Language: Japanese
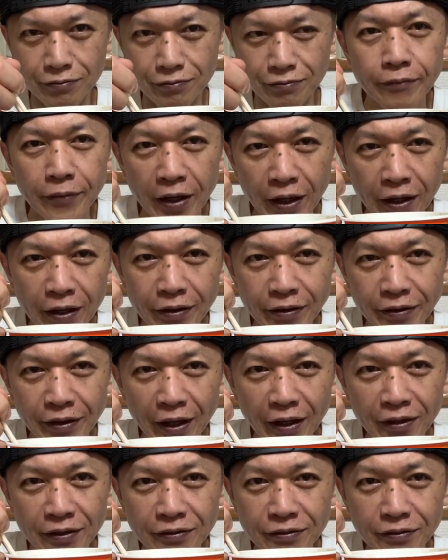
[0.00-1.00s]
名
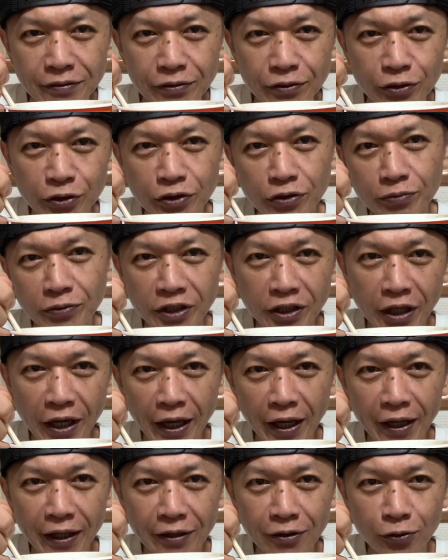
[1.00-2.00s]
店すみ
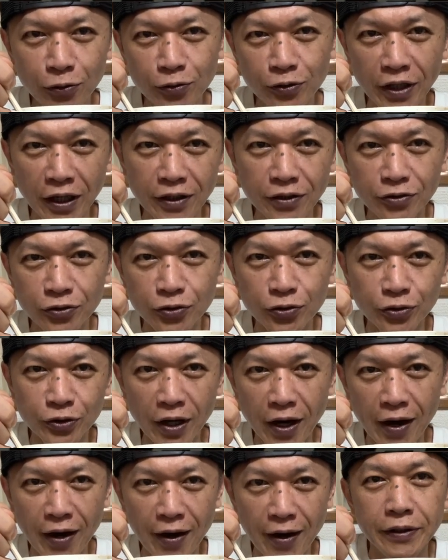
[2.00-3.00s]
れの店主
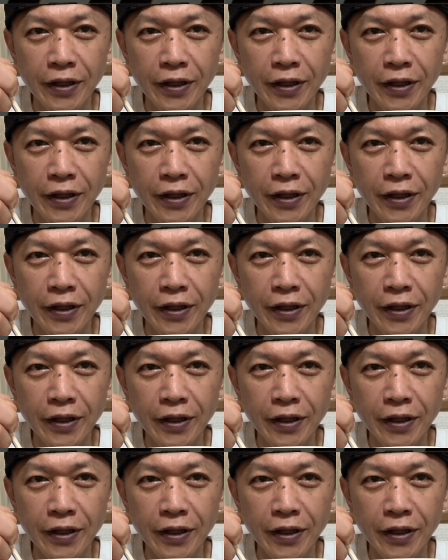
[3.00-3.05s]
が